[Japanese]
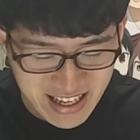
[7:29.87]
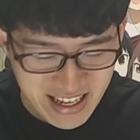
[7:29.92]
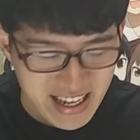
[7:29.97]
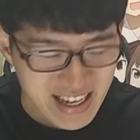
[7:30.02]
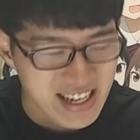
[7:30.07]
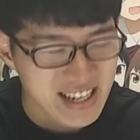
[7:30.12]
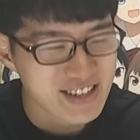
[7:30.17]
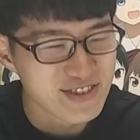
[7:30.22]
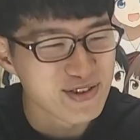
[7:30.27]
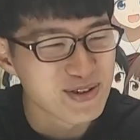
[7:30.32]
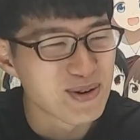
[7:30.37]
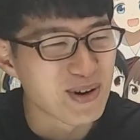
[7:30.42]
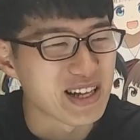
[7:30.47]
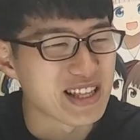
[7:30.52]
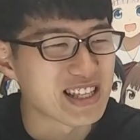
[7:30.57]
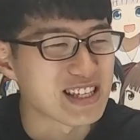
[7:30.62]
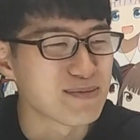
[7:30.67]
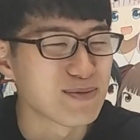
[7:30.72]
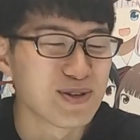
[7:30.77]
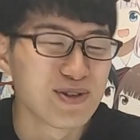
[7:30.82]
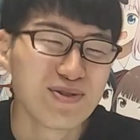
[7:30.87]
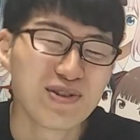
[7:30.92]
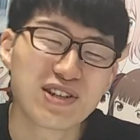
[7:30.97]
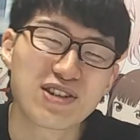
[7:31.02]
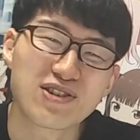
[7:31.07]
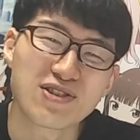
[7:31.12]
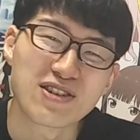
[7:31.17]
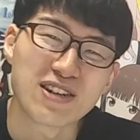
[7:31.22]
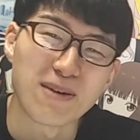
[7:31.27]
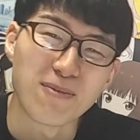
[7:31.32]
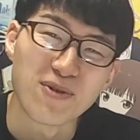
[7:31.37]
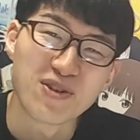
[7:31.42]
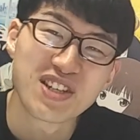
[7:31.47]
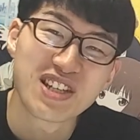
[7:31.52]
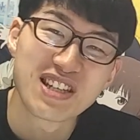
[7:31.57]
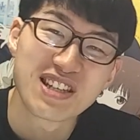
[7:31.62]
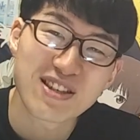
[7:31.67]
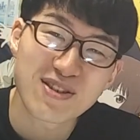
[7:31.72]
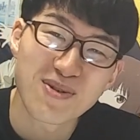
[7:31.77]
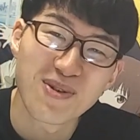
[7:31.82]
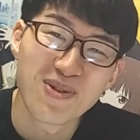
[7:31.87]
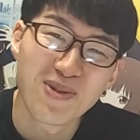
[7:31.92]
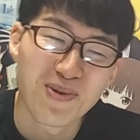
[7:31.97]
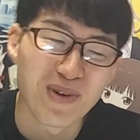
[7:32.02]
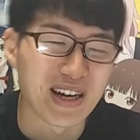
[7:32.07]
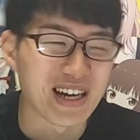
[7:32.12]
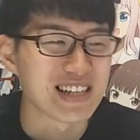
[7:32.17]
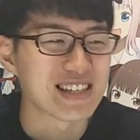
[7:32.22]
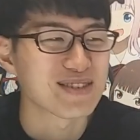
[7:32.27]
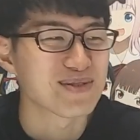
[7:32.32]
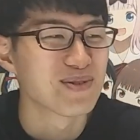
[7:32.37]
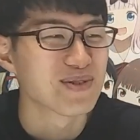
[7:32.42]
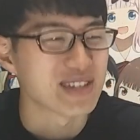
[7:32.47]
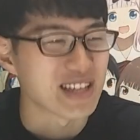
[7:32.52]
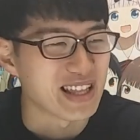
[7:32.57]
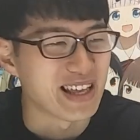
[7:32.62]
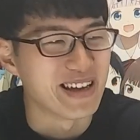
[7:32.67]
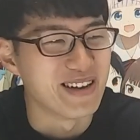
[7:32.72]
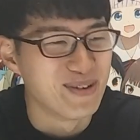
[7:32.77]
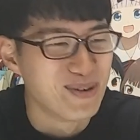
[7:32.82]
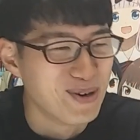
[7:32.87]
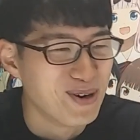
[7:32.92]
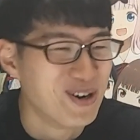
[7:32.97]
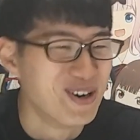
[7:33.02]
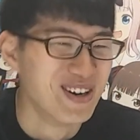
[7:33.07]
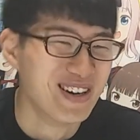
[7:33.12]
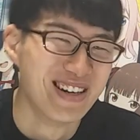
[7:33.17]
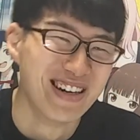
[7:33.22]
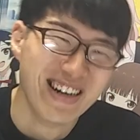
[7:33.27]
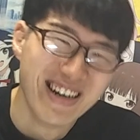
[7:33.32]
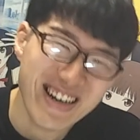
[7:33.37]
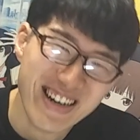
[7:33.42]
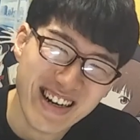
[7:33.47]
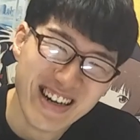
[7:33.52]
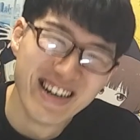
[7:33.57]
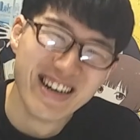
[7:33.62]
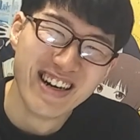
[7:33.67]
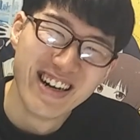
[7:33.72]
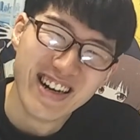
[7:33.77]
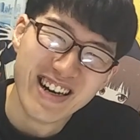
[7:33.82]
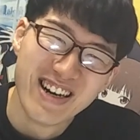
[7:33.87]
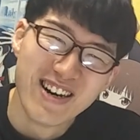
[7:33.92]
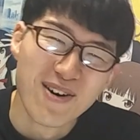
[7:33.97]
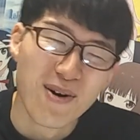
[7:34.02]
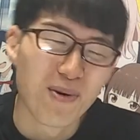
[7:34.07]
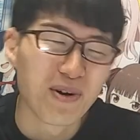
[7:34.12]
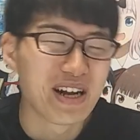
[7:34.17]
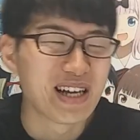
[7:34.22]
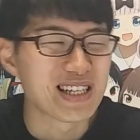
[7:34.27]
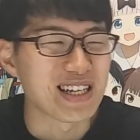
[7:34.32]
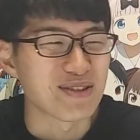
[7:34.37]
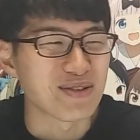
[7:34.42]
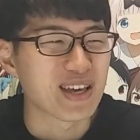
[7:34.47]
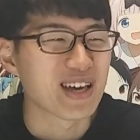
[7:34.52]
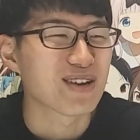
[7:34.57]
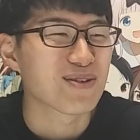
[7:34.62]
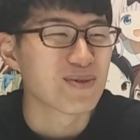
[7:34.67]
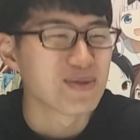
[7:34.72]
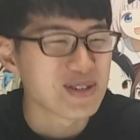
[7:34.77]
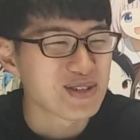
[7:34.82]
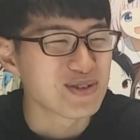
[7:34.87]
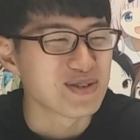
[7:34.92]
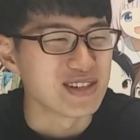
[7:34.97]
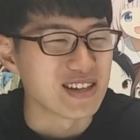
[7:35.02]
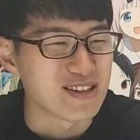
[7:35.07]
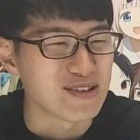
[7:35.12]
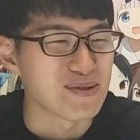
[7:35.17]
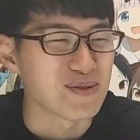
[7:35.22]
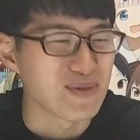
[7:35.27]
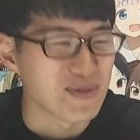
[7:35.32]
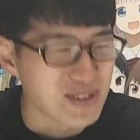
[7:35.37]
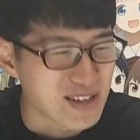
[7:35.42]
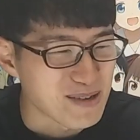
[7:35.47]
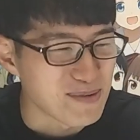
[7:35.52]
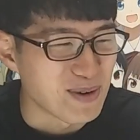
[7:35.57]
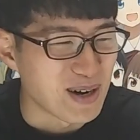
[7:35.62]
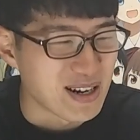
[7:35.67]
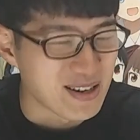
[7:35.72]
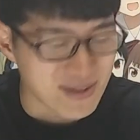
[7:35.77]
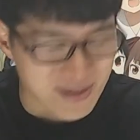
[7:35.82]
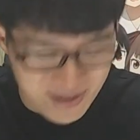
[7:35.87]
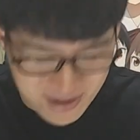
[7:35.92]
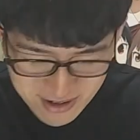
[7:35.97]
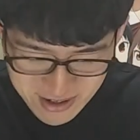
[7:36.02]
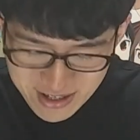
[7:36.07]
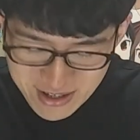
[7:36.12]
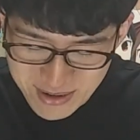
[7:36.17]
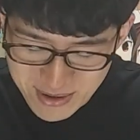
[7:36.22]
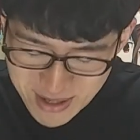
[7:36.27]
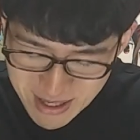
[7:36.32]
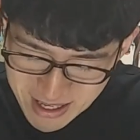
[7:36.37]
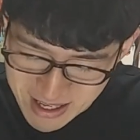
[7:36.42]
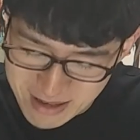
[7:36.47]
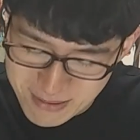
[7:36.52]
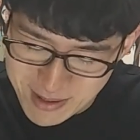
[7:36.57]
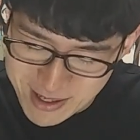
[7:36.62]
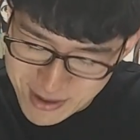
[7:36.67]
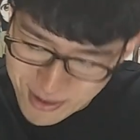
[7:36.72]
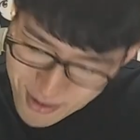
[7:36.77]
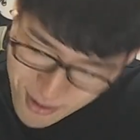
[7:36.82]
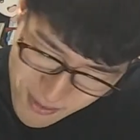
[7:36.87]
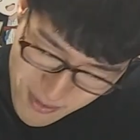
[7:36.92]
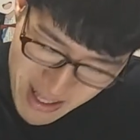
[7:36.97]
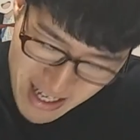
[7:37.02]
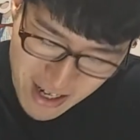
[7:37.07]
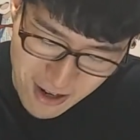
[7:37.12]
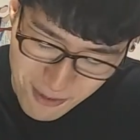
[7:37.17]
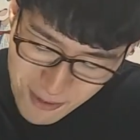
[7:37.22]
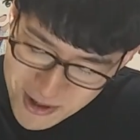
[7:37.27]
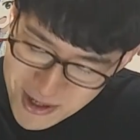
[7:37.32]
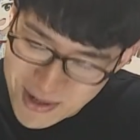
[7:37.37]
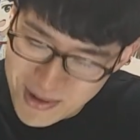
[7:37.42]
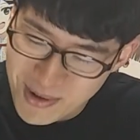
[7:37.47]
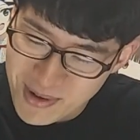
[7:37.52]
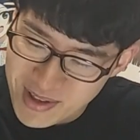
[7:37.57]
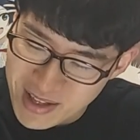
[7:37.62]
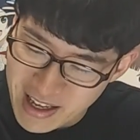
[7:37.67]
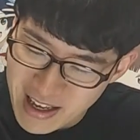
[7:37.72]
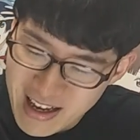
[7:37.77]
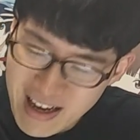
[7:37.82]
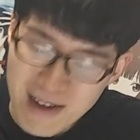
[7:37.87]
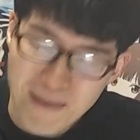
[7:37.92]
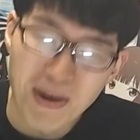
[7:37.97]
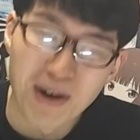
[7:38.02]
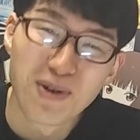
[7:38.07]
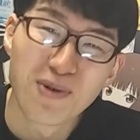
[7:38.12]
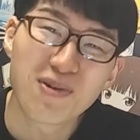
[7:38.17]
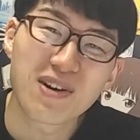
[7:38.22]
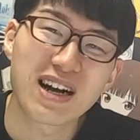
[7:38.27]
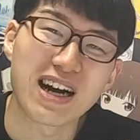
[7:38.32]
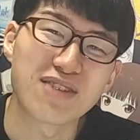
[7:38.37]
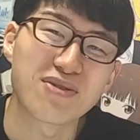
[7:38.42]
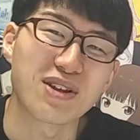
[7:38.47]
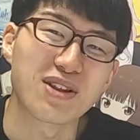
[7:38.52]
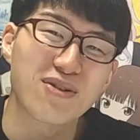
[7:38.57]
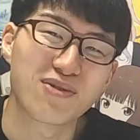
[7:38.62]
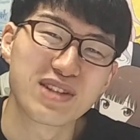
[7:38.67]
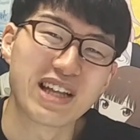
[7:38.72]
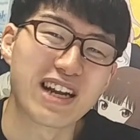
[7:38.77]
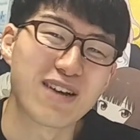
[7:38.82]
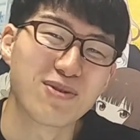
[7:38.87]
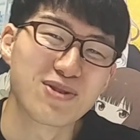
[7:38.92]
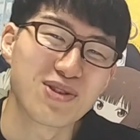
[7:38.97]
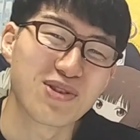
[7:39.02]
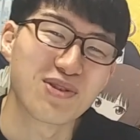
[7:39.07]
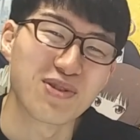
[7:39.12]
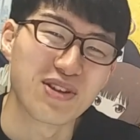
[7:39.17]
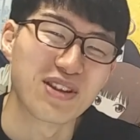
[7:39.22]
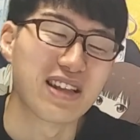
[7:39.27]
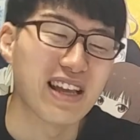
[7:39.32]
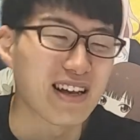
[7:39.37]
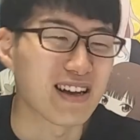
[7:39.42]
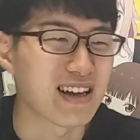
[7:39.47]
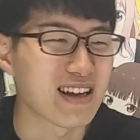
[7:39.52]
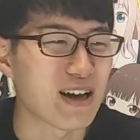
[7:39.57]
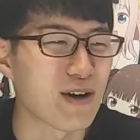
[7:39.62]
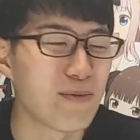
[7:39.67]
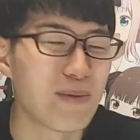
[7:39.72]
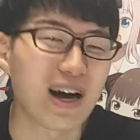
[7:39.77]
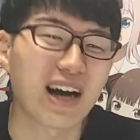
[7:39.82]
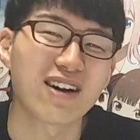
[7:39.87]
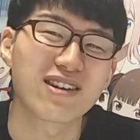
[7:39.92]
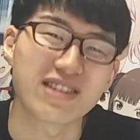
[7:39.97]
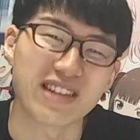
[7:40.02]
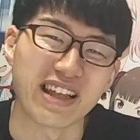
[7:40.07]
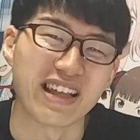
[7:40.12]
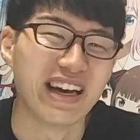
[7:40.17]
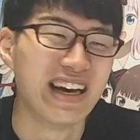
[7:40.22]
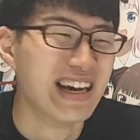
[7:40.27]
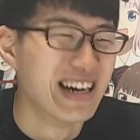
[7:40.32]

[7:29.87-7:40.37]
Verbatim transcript: 非常に良かったしもうゆうりくんがもうシスコン度合いがすごくてねもうお姉ちゃんと結婚するのでもうね、まあ、あの非常に、まあ、そこもなんか面白くて、まあ、ロッカーとかのくだりもちょっとね細かくてね